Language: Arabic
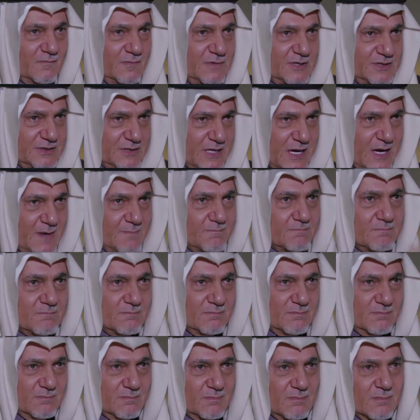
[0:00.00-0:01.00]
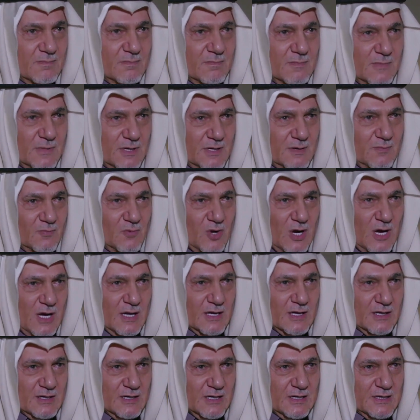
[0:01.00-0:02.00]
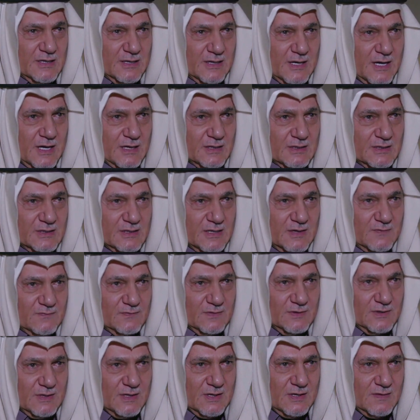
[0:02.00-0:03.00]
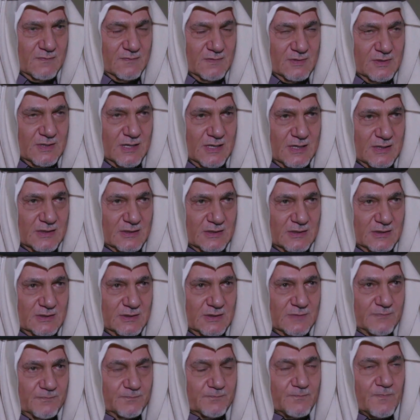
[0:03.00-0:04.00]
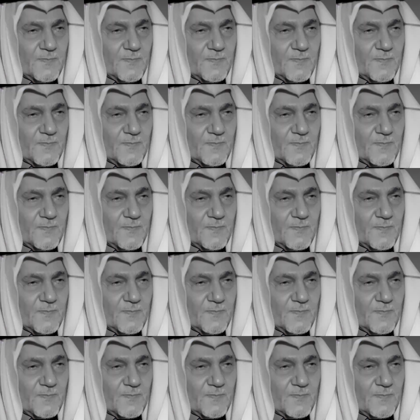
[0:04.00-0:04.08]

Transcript: لدعم المعارضة العراقية في ذلك الحين